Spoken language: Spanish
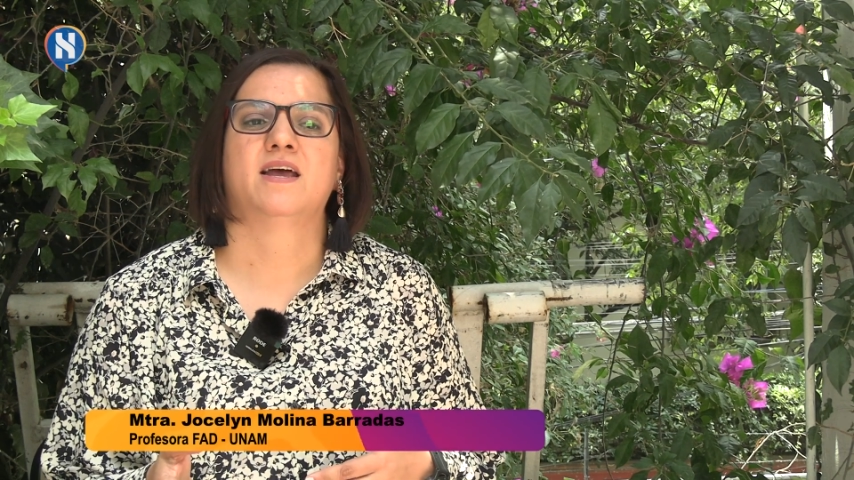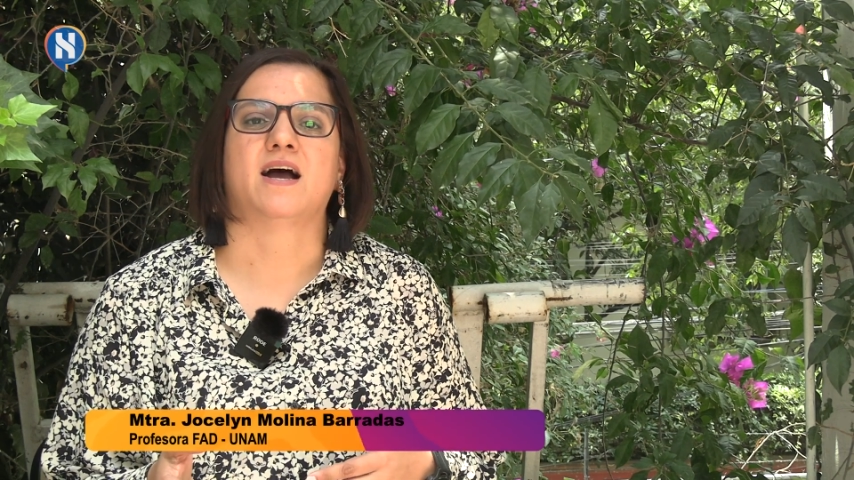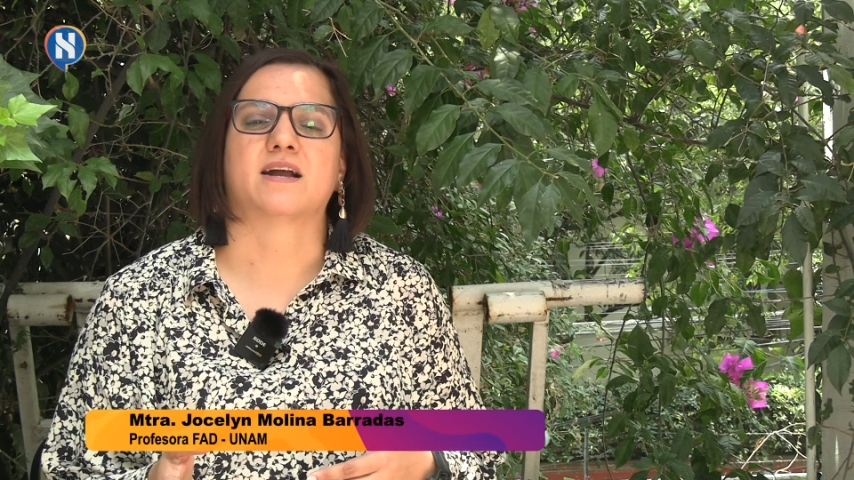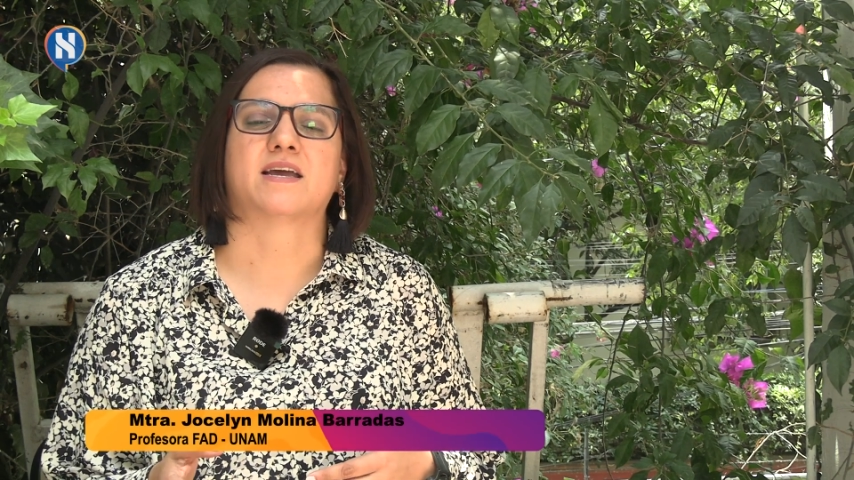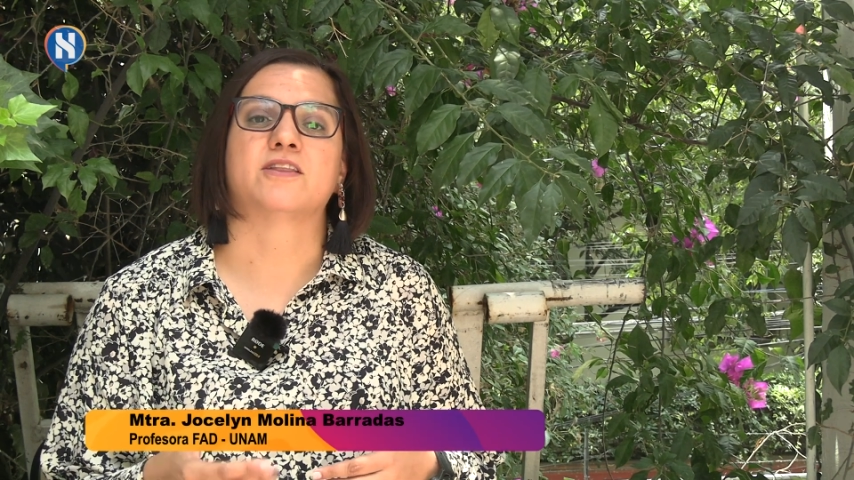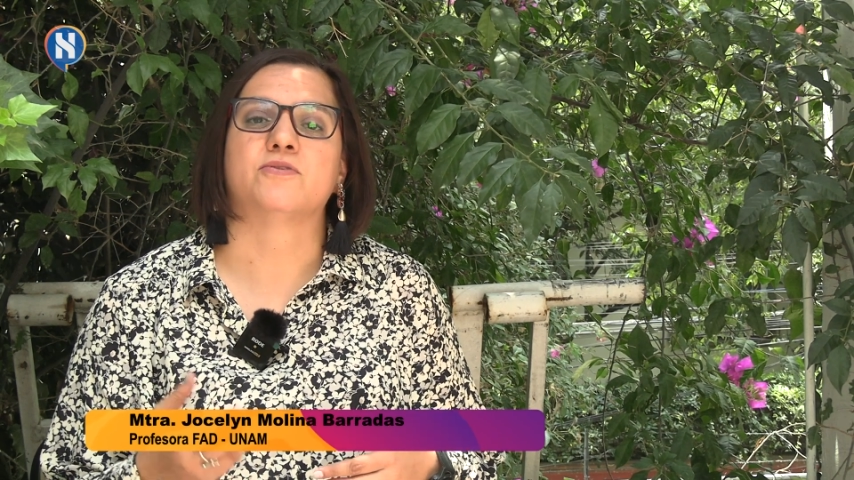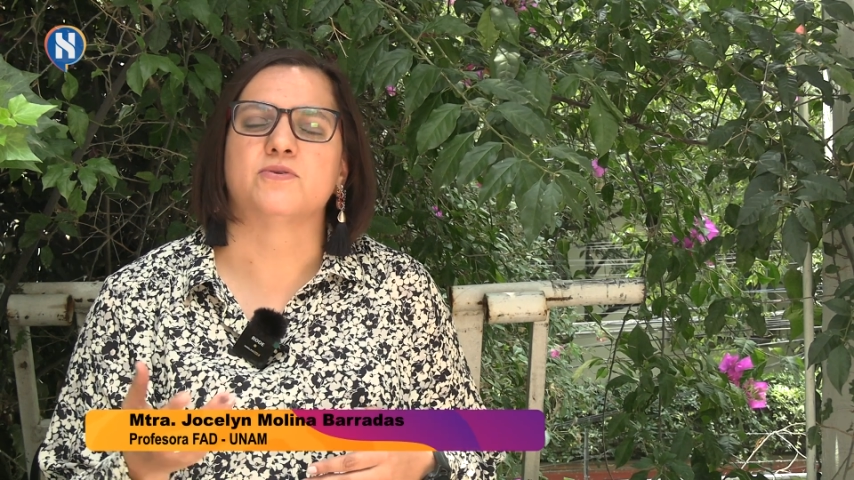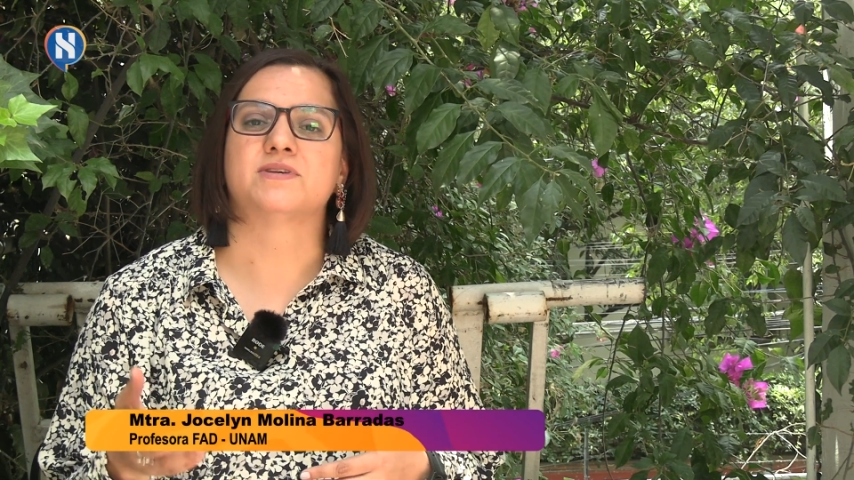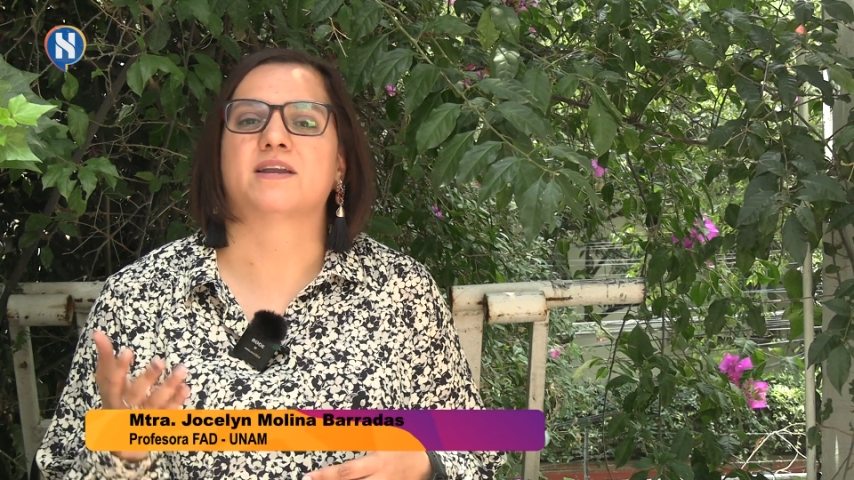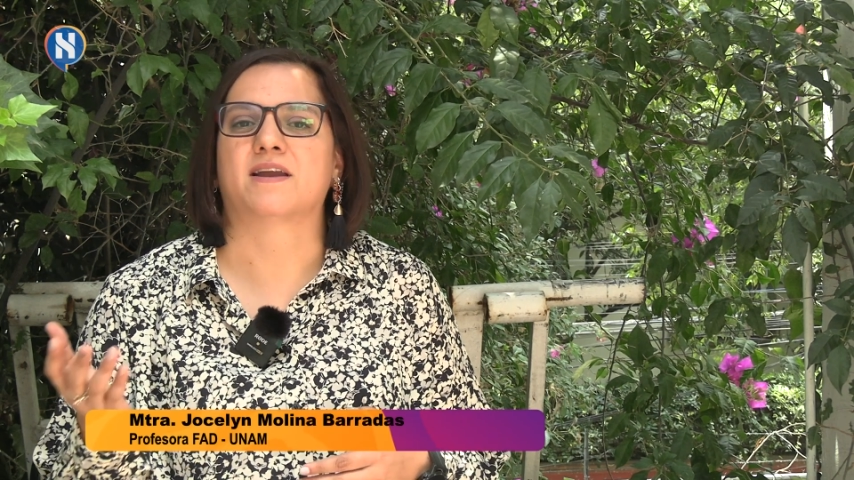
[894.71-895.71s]
a que
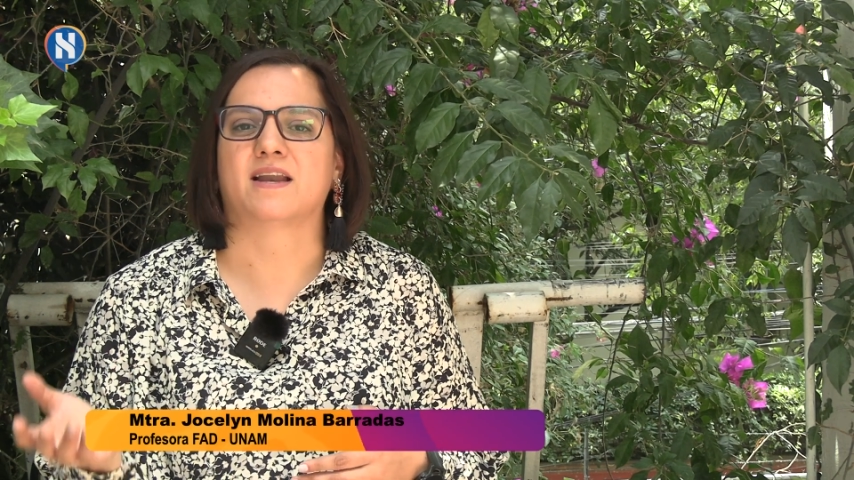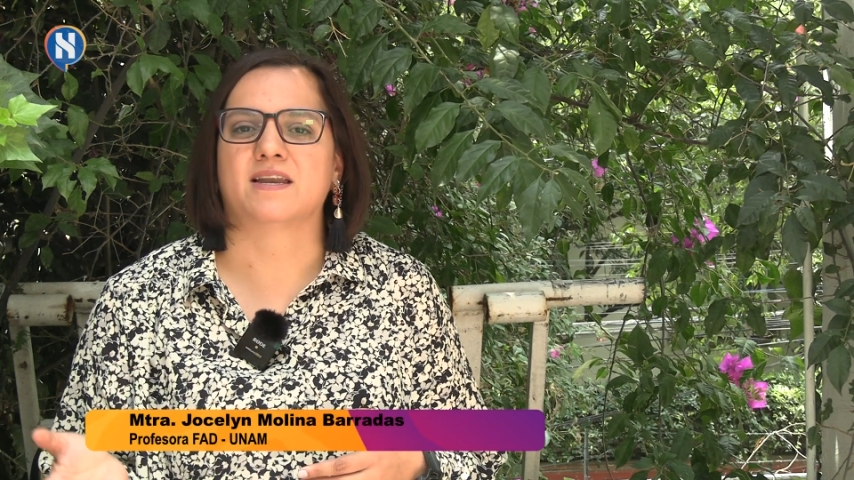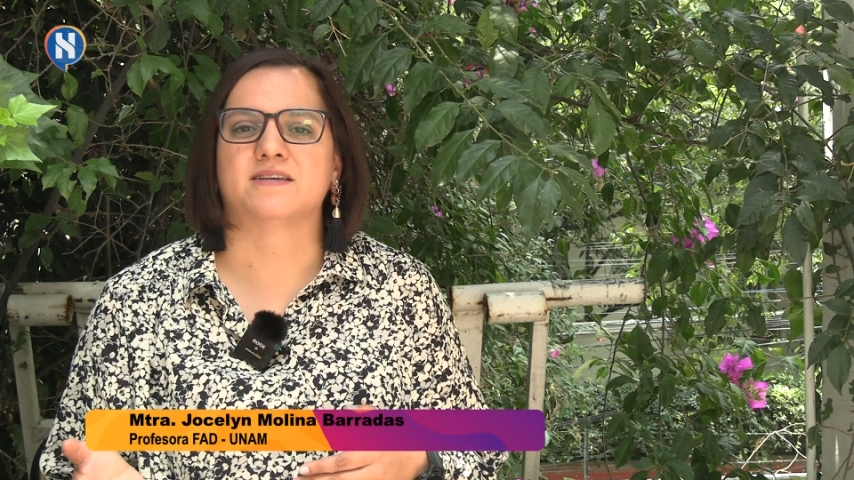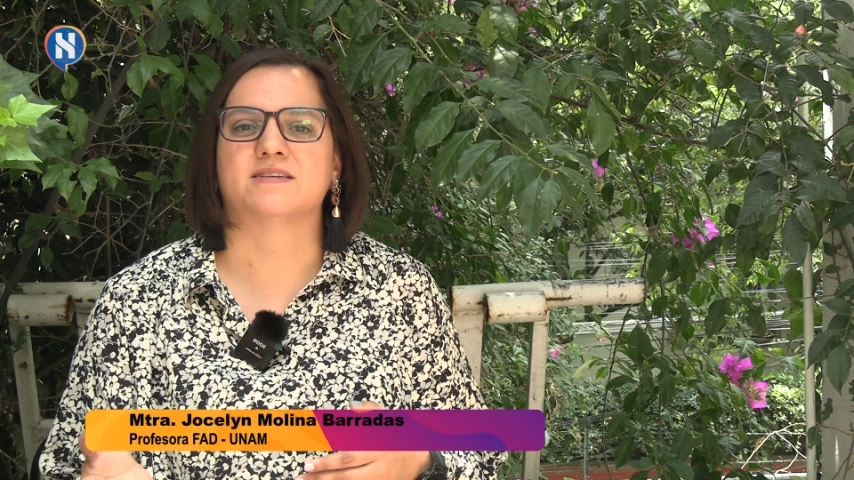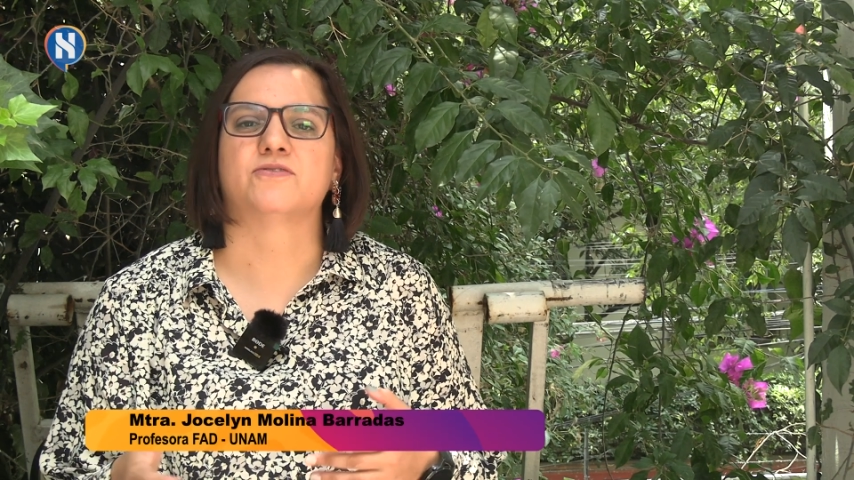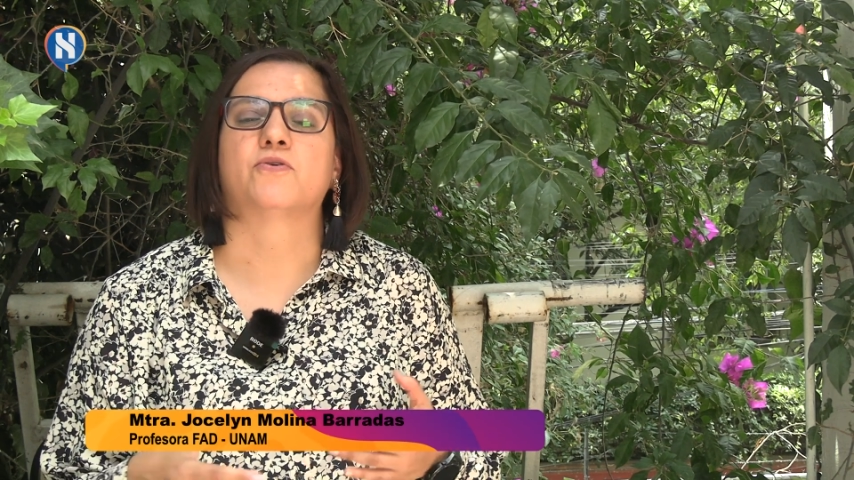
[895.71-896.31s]
no se realice,